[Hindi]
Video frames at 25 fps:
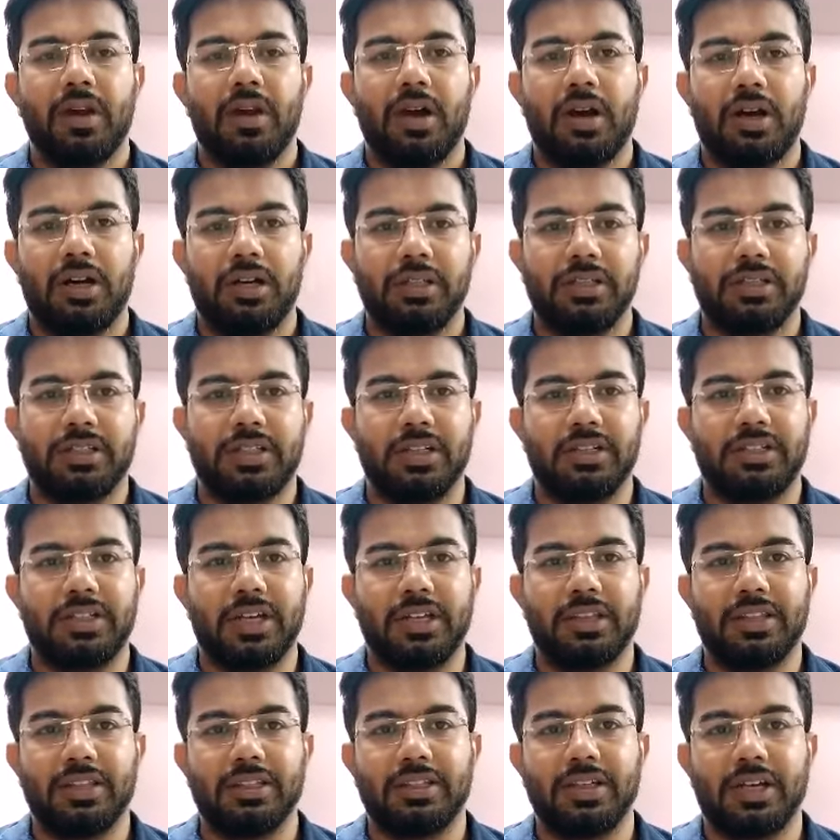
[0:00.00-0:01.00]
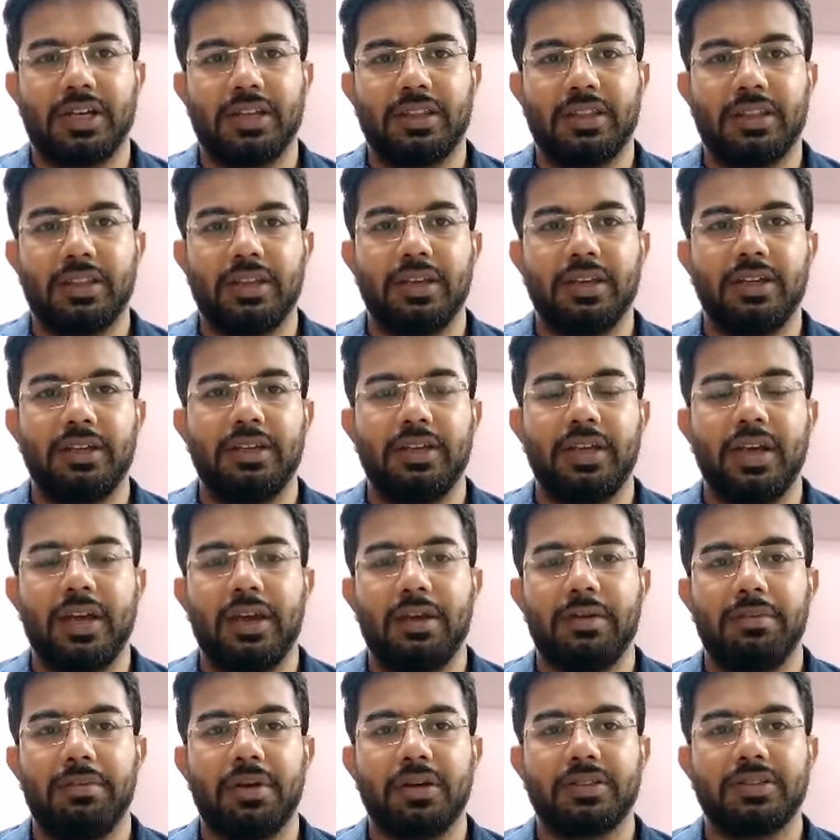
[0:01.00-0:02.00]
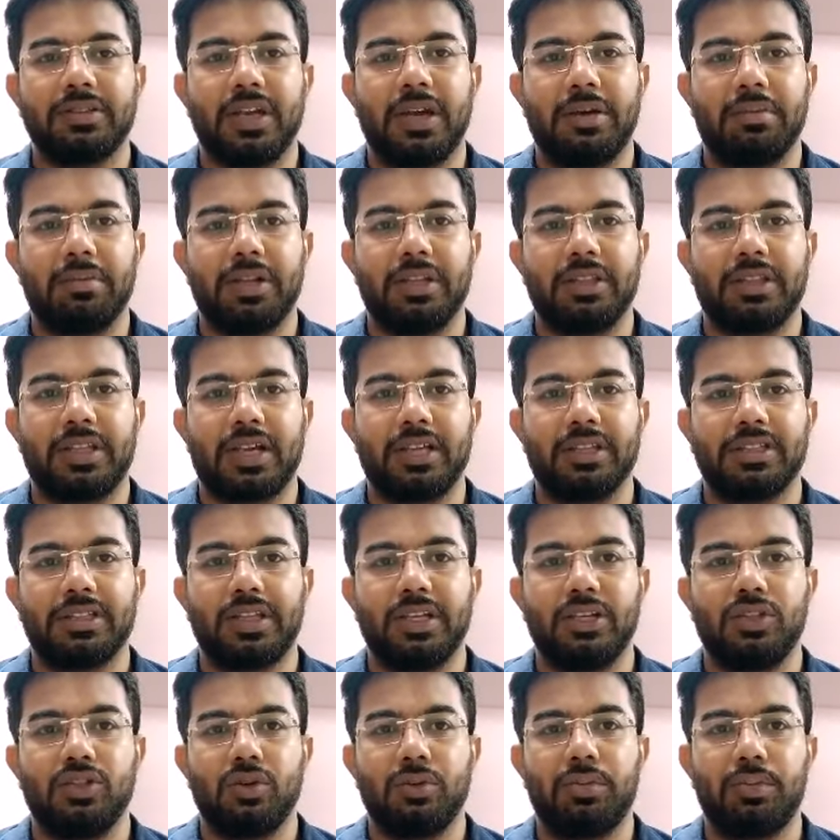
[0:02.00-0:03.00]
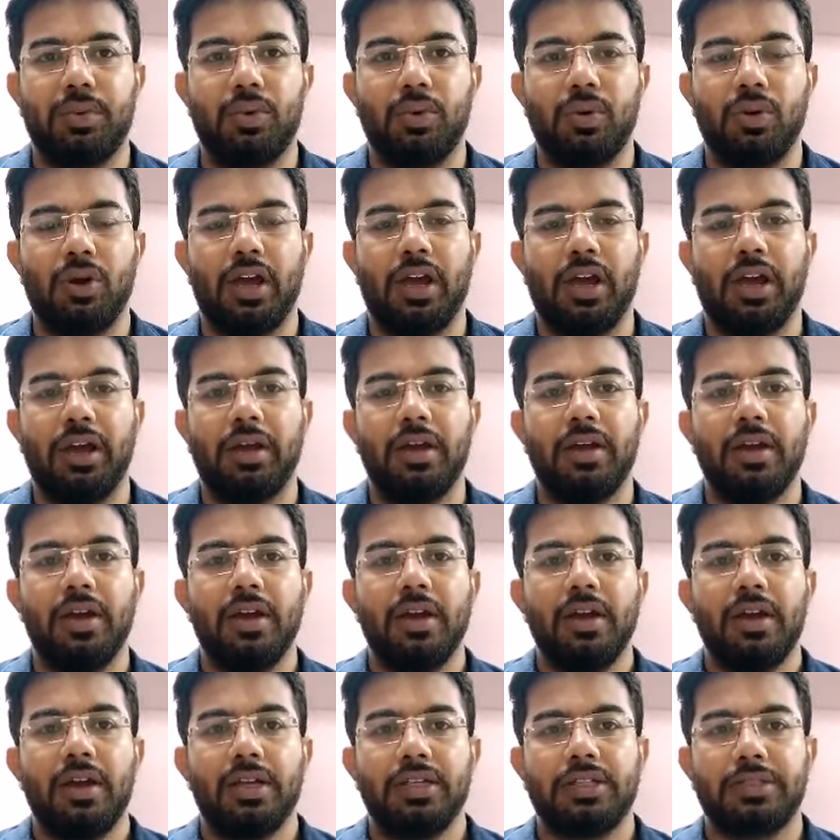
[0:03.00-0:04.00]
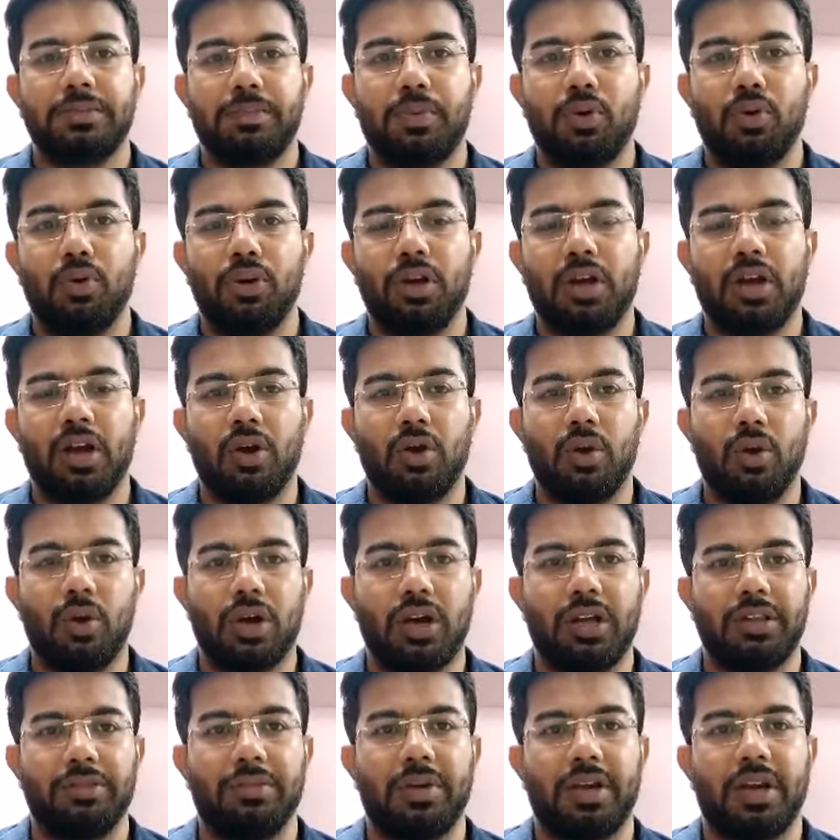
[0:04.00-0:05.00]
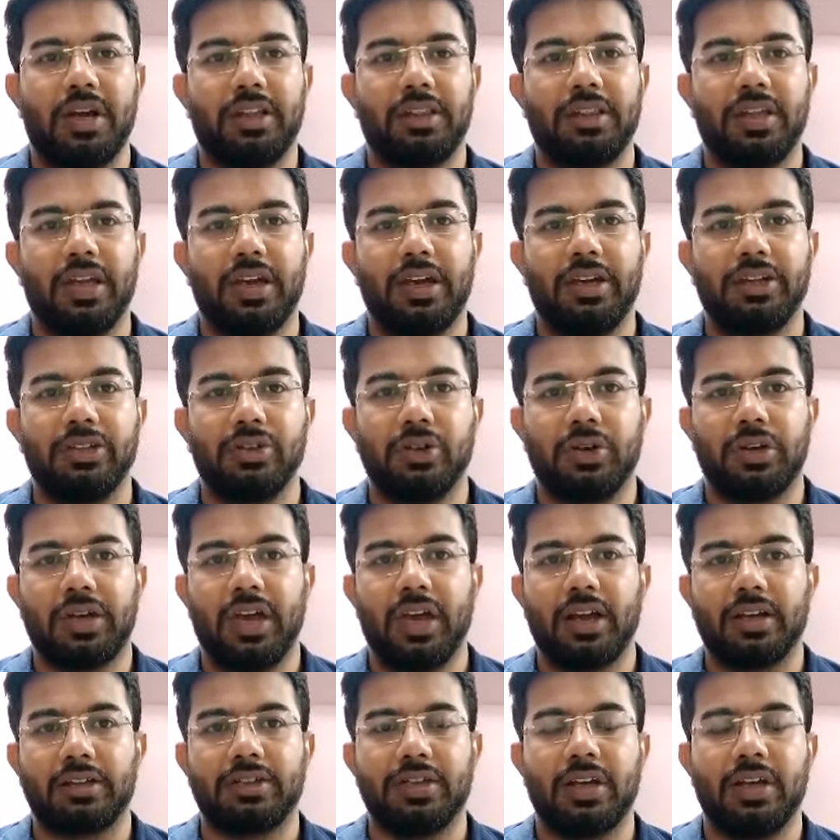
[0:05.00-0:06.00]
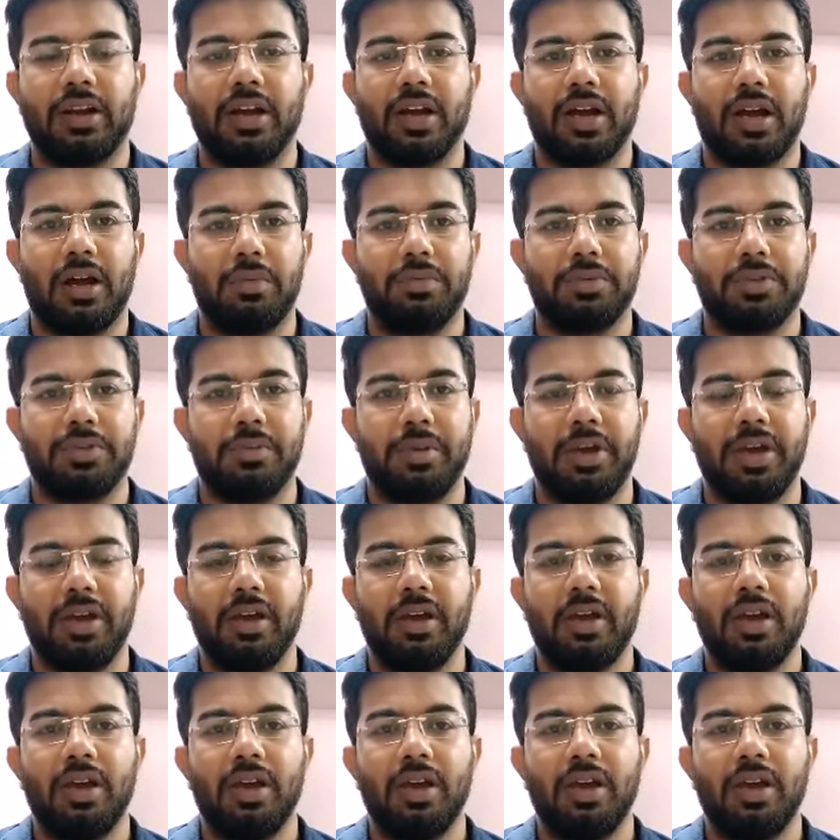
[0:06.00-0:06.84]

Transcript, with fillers: और इसके साथ ही साथ ये मगज़ अमलतास के जो फूल हैं इस फूल का गुलखंद बनाते हैं जो कि अक्सर कब्ज़ में